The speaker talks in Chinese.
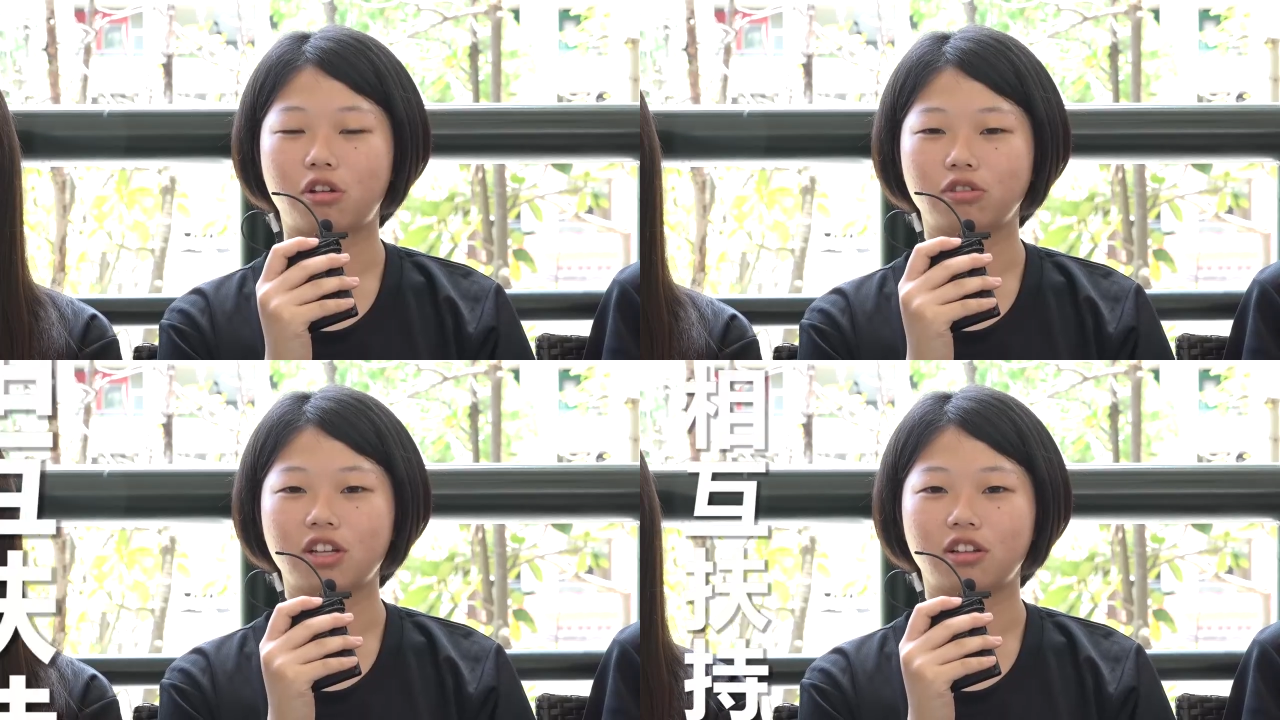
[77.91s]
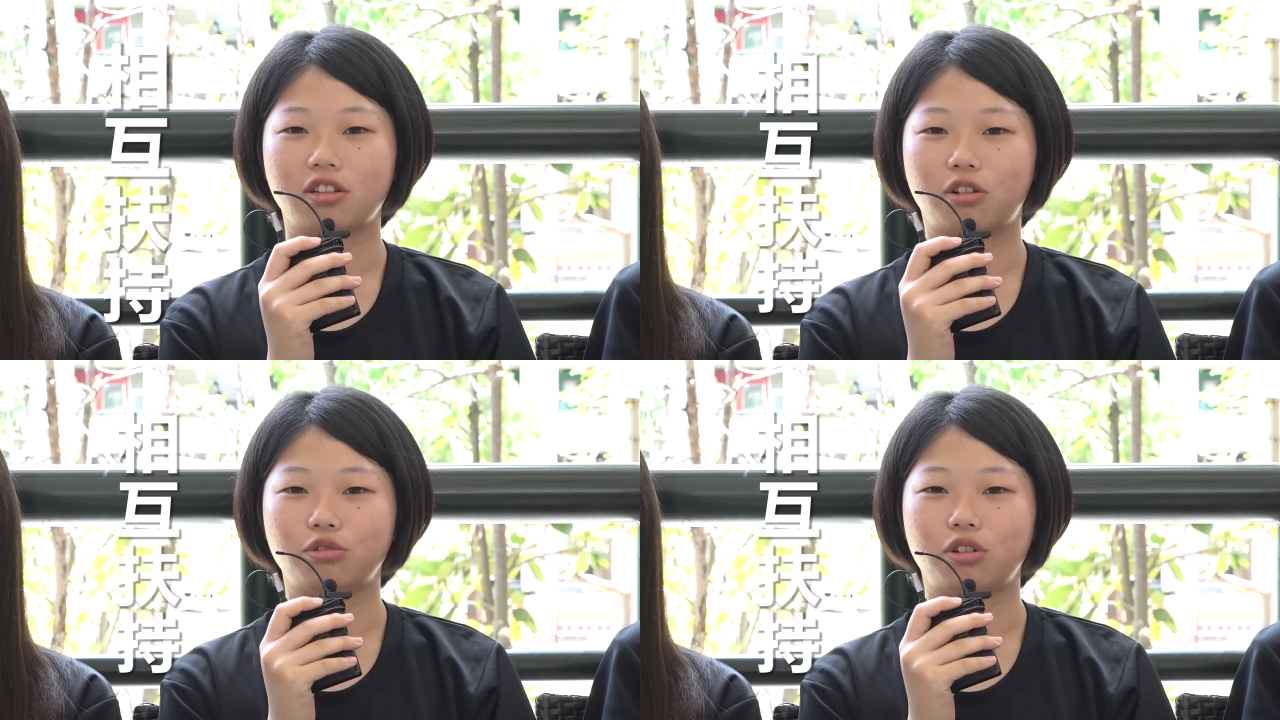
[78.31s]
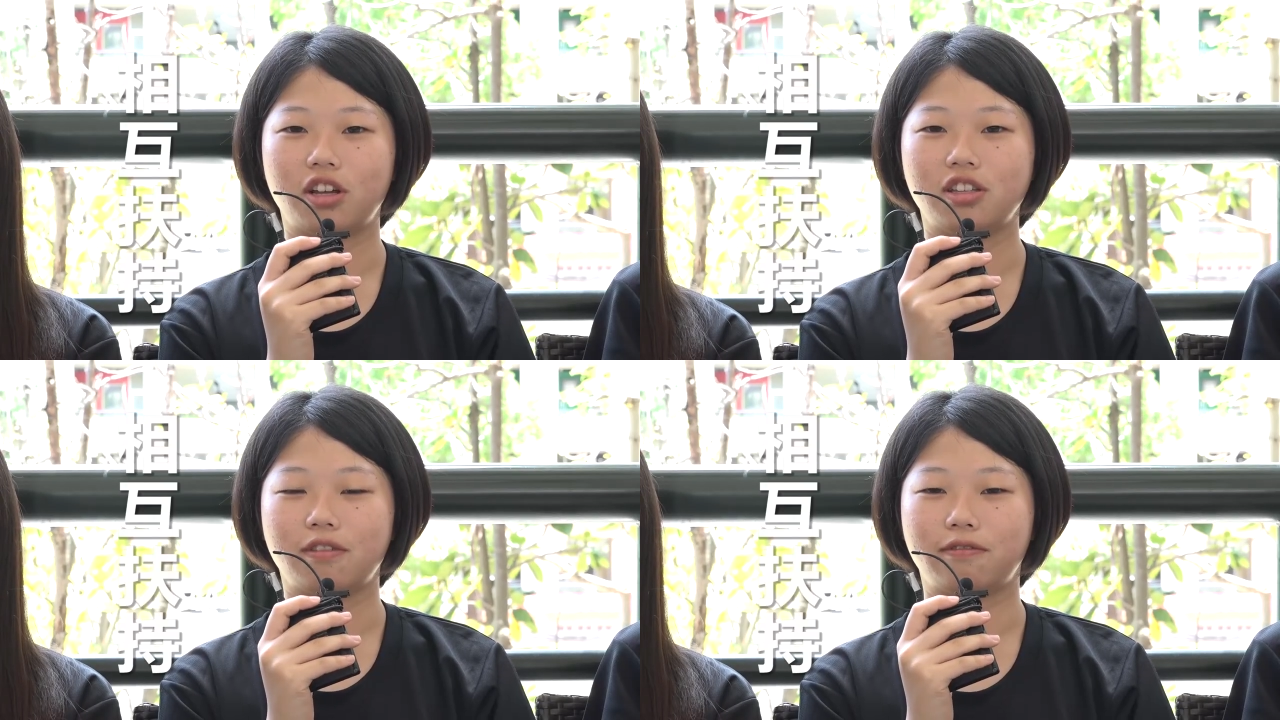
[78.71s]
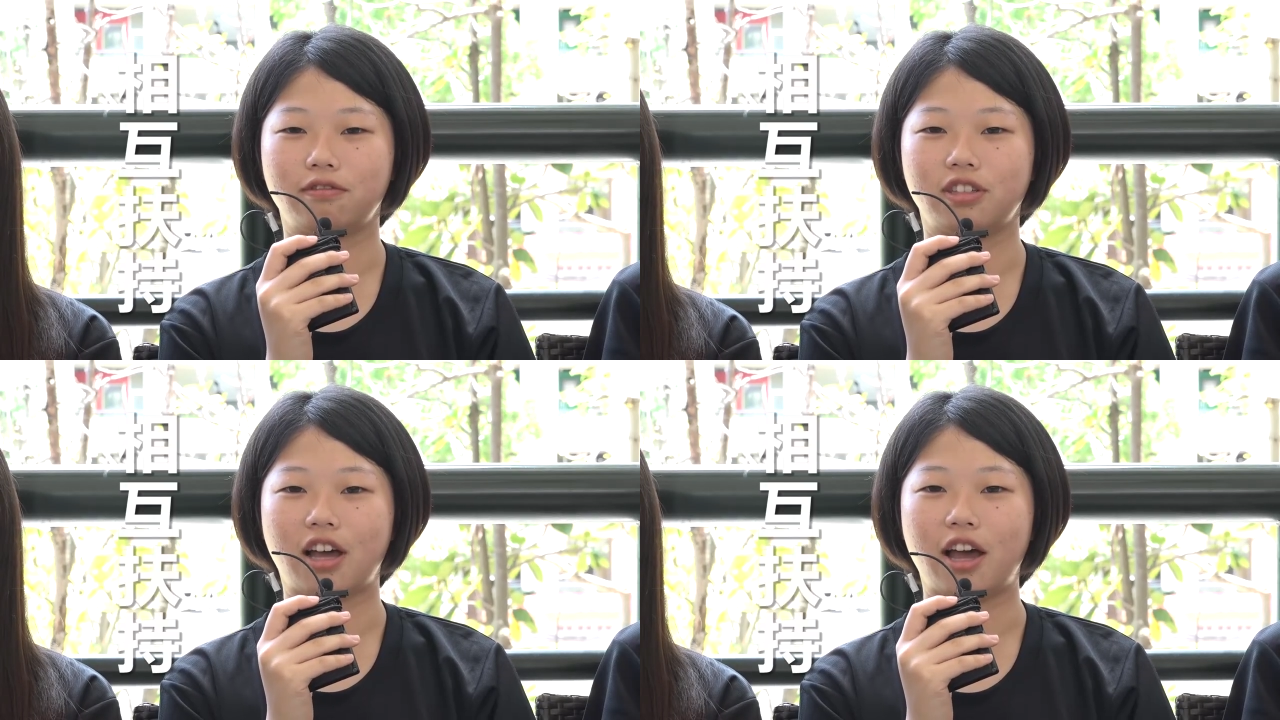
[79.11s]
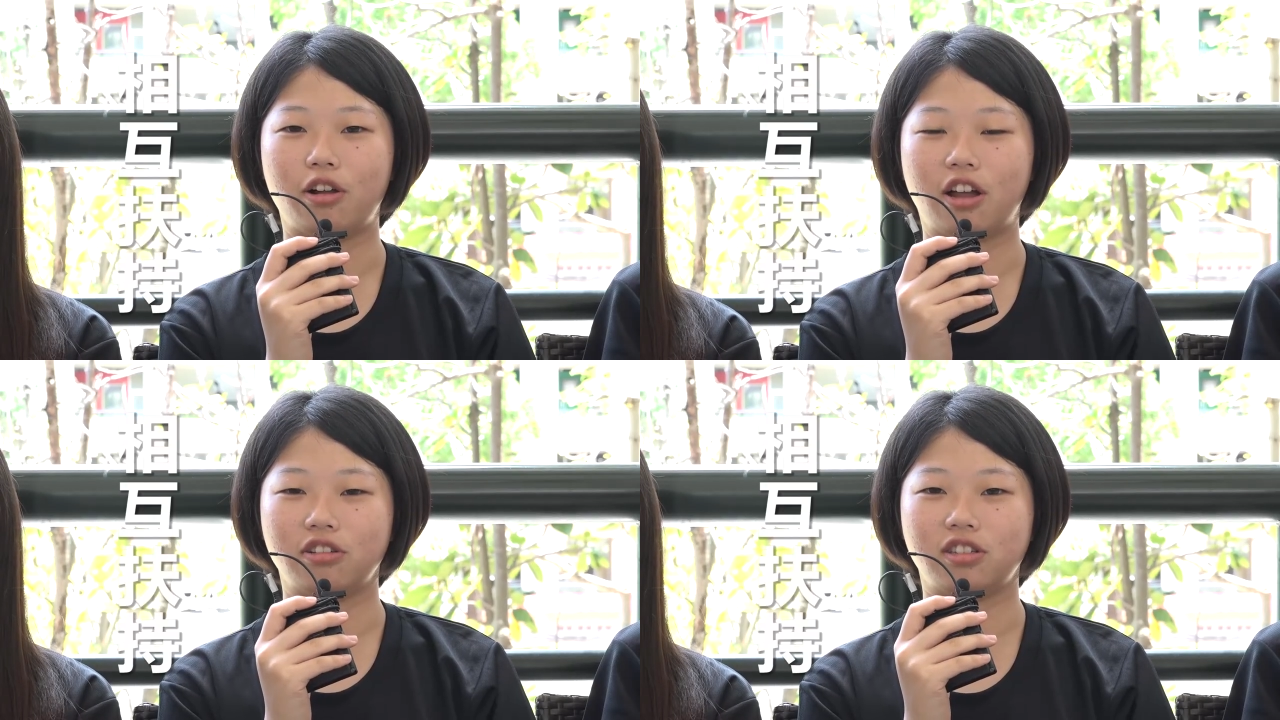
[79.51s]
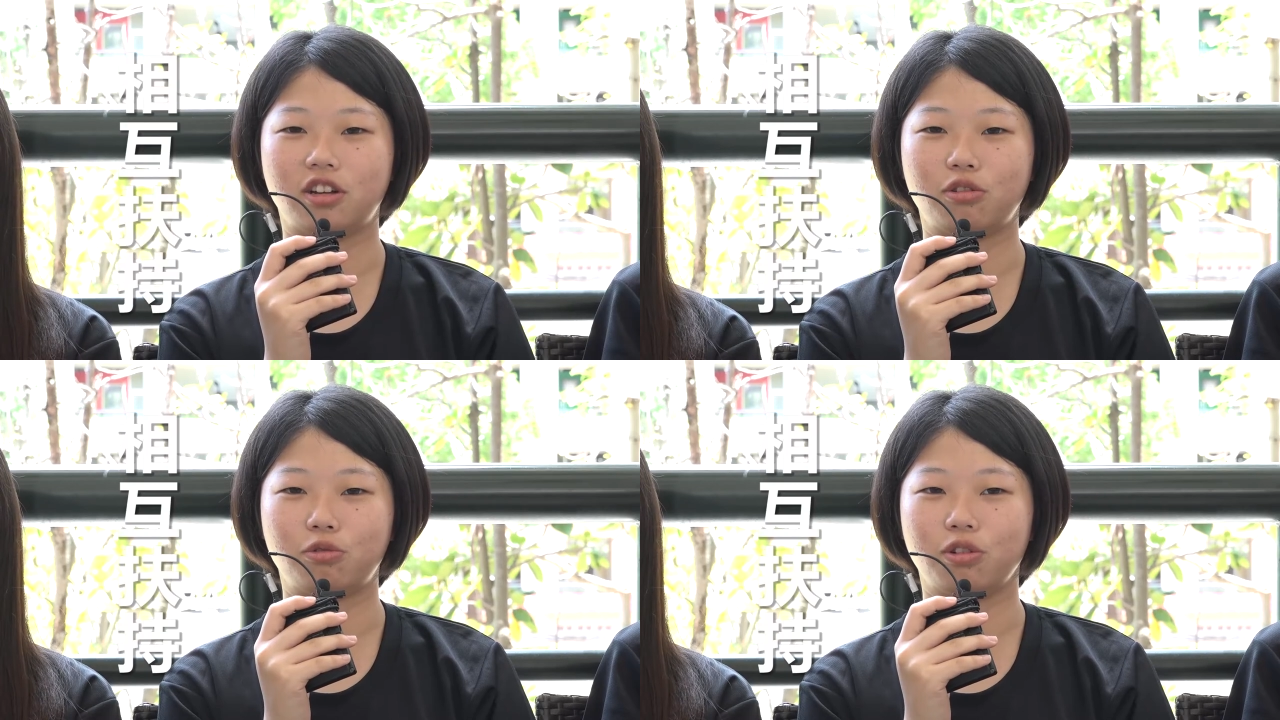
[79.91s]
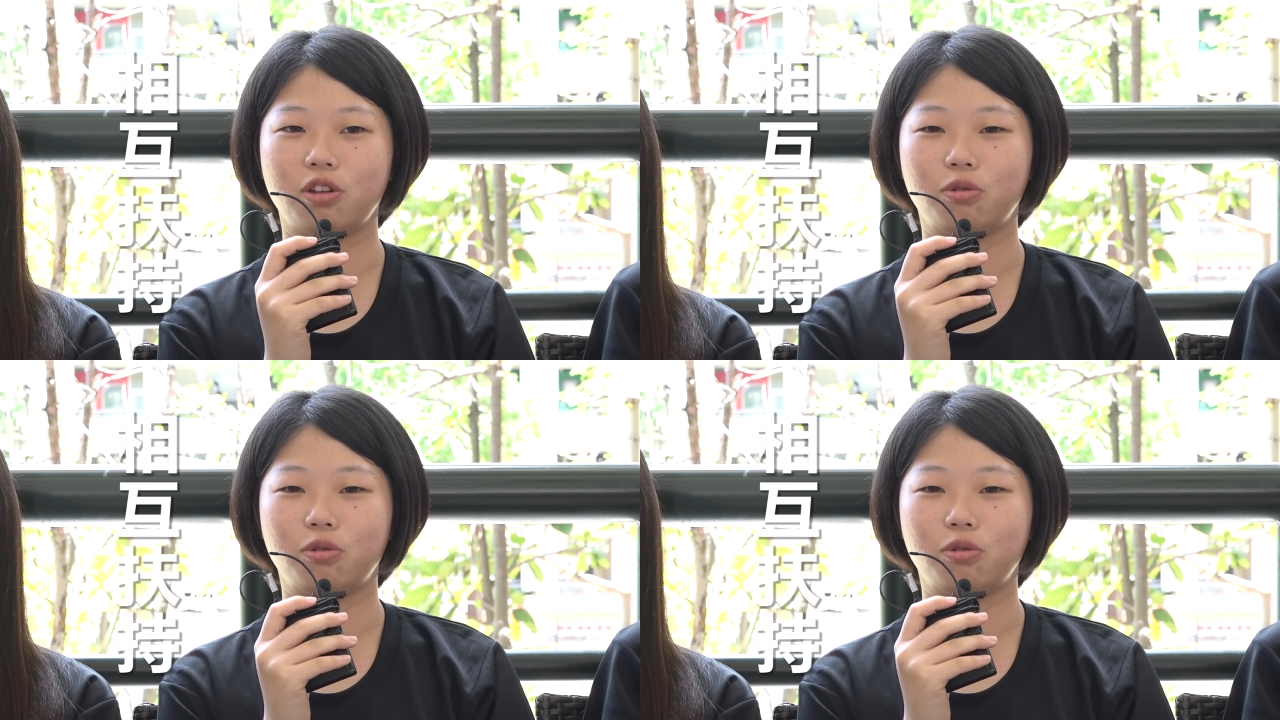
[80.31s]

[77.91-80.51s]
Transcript: 同校的同学一直扶持，还有老师的鼓励，